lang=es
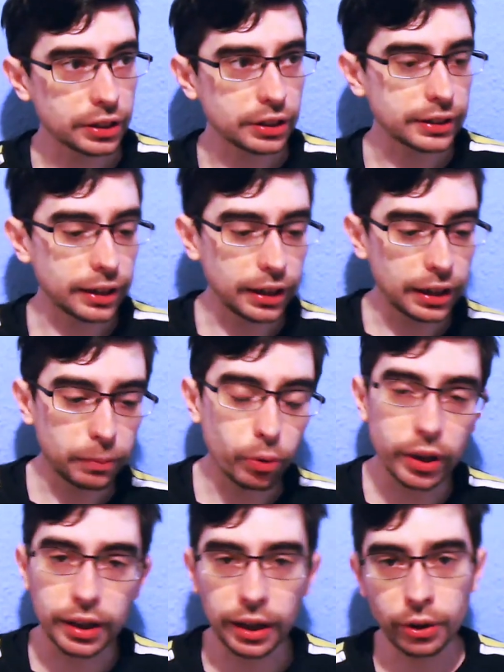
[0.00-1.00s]
está
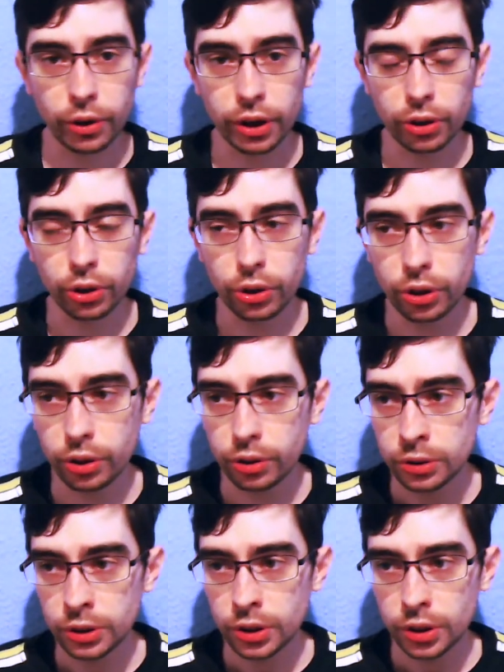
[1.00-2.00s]
muy claro, creo yo, ¿no?
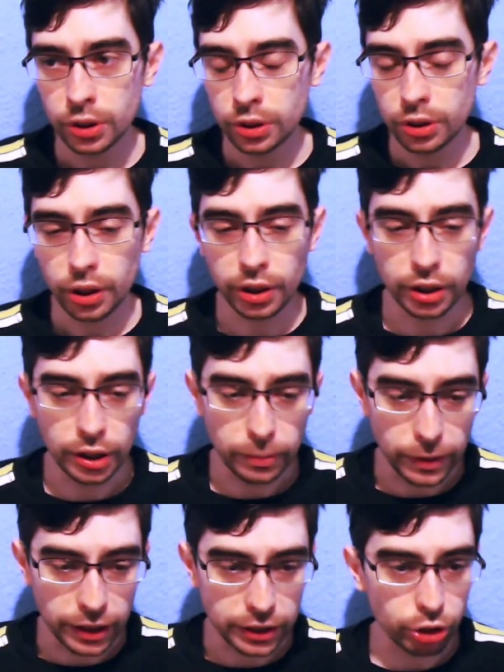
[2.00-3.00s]
El
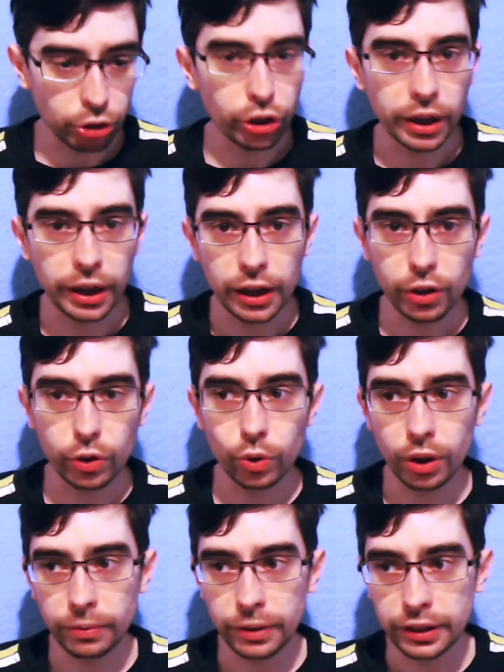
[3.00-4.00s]
maestro Noriel
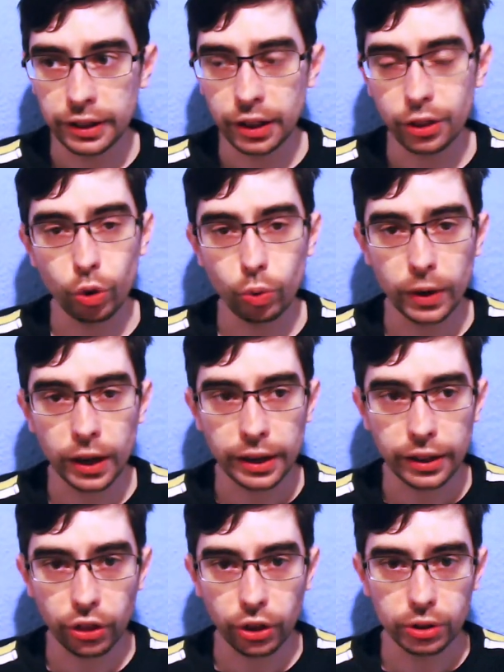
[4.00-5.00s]
nuevamente dando una
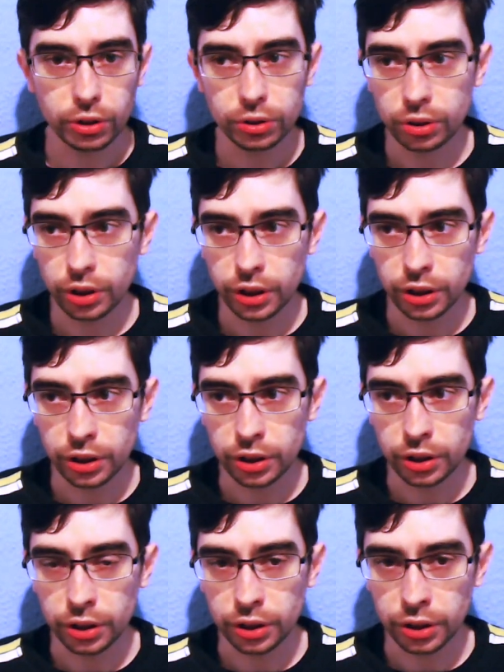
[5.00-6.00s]
lección,
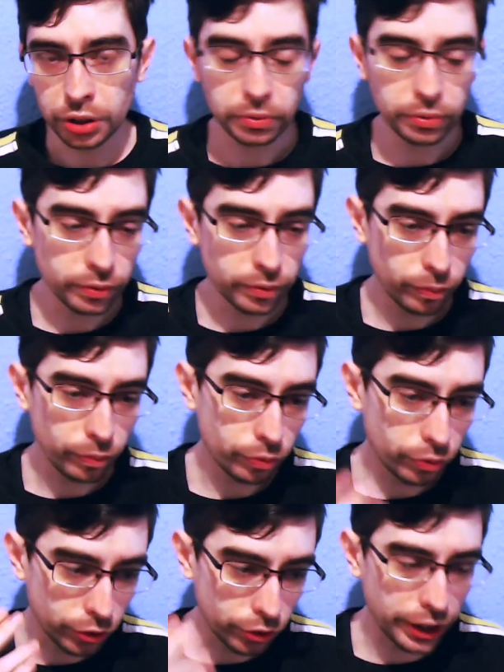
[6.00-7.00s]
eh,
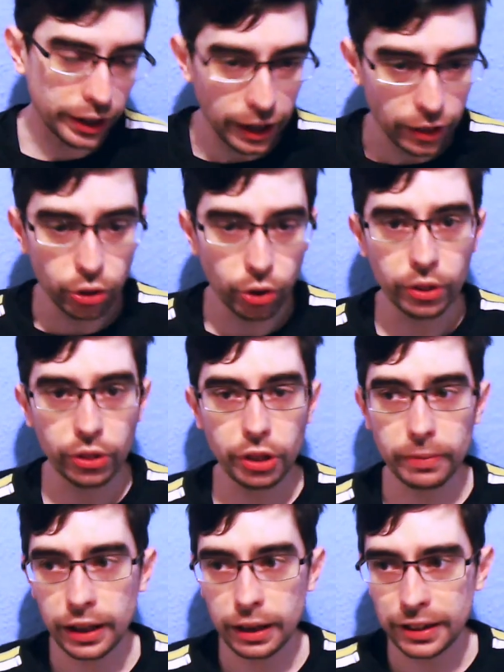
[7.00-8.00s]
dejando
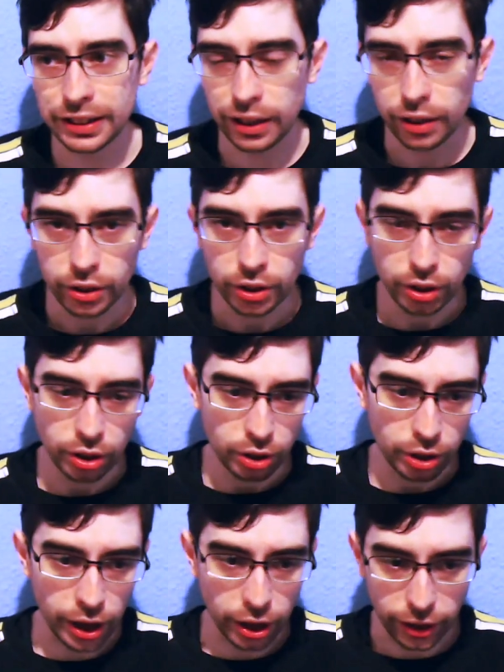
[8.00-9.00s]
encima de la mesa,
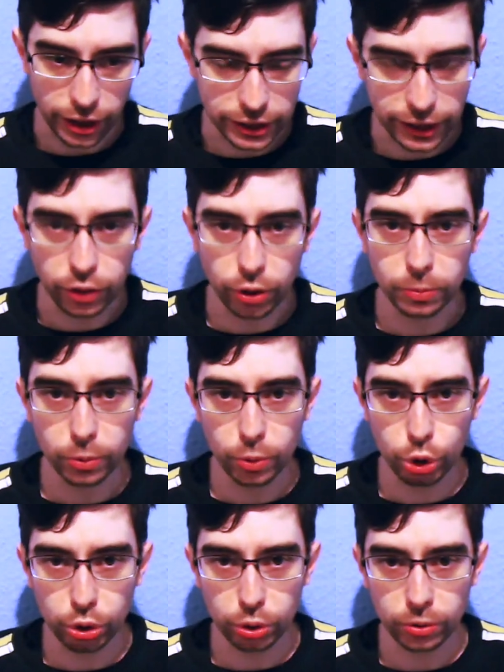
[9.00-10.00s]
arriesgando
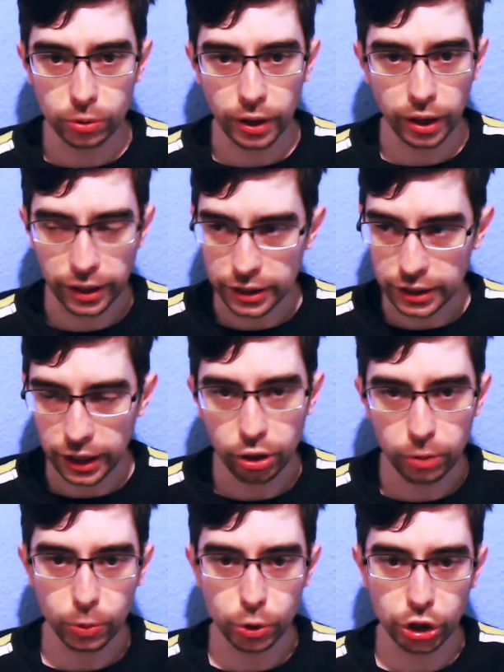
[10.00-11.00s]
mucho, arriesgando
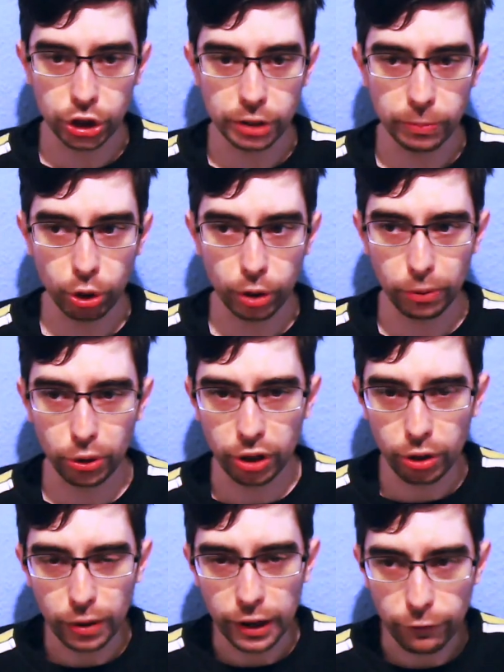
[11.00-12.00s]
muchísimo, ¿no?
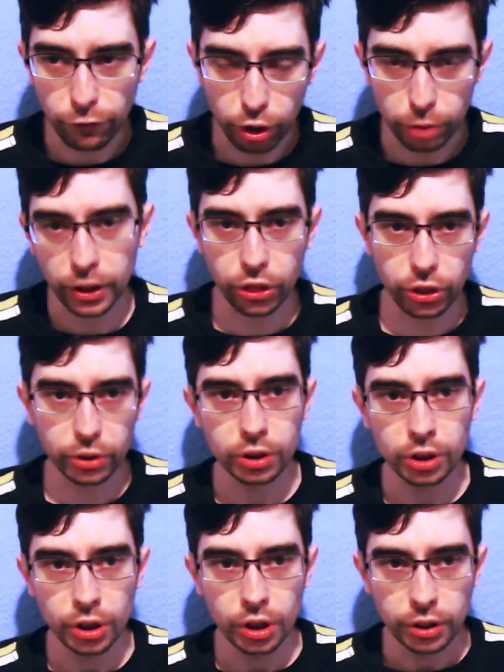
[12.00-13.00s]
Poniendo una información
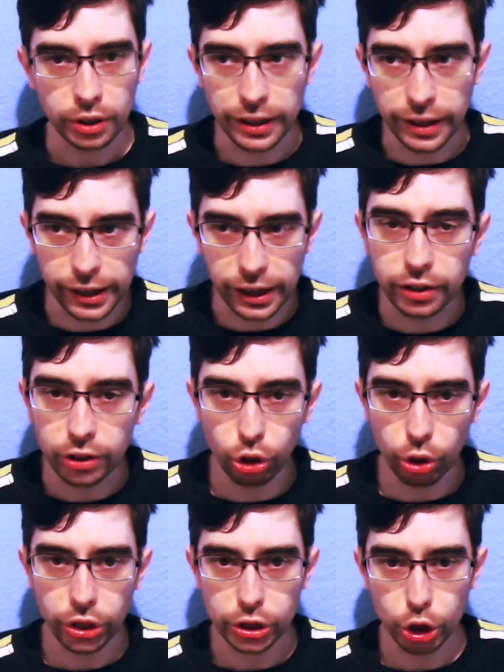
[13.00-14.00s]
que en aquel
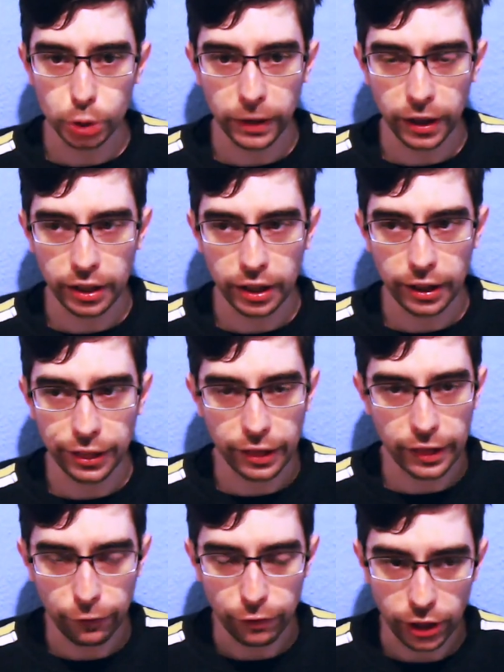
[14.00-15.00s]
entonces nos parecía de
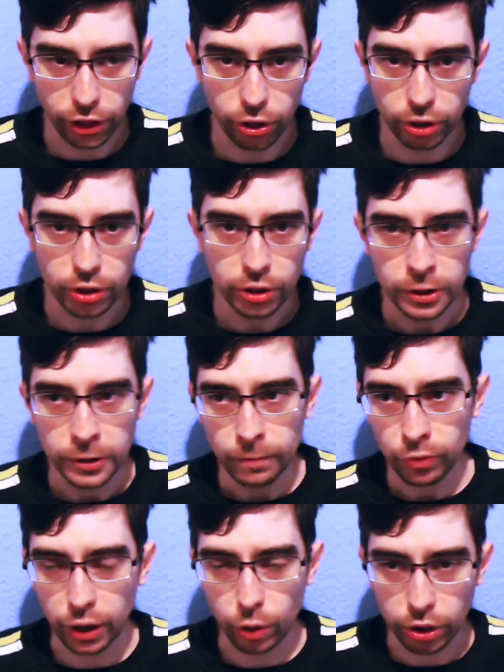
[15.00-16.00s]
ciencia ficción,
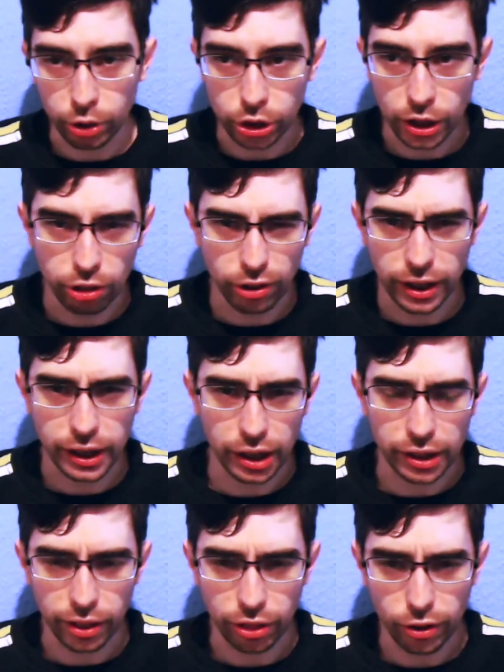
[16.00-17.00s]
que cuando se hizo la
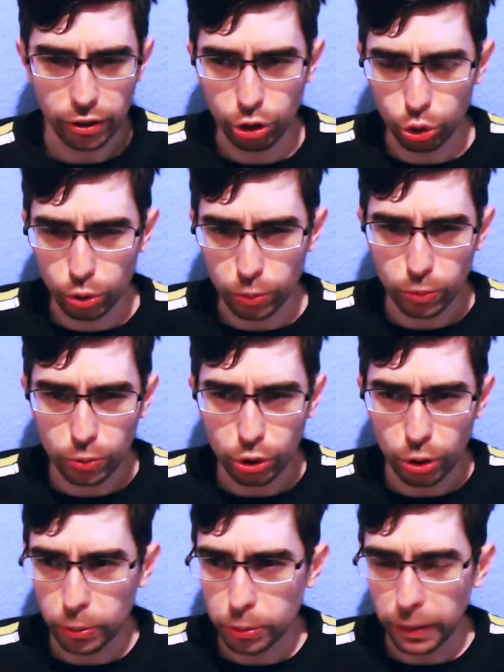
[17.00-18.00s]
canalización todo el
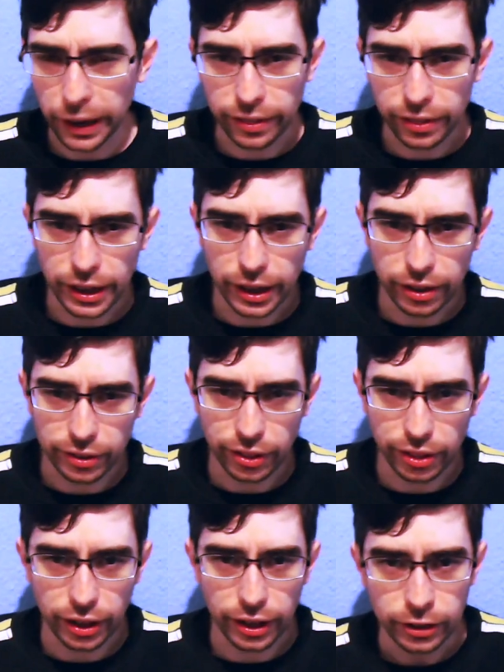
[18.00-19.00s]
mundo pues parecía que
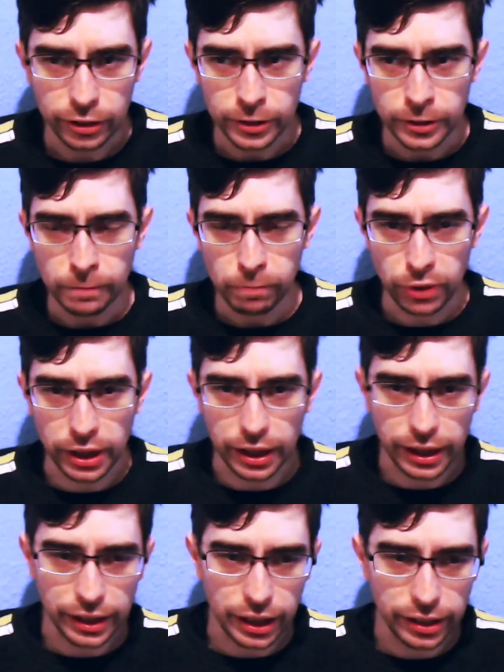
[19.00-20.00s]
decía que la
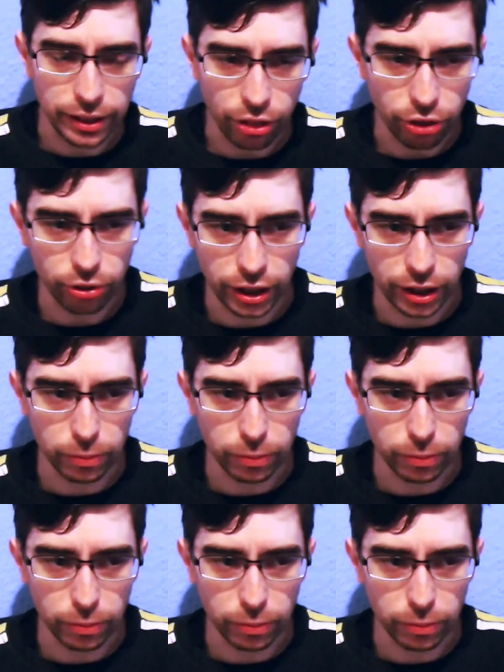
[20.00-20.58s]
canalización era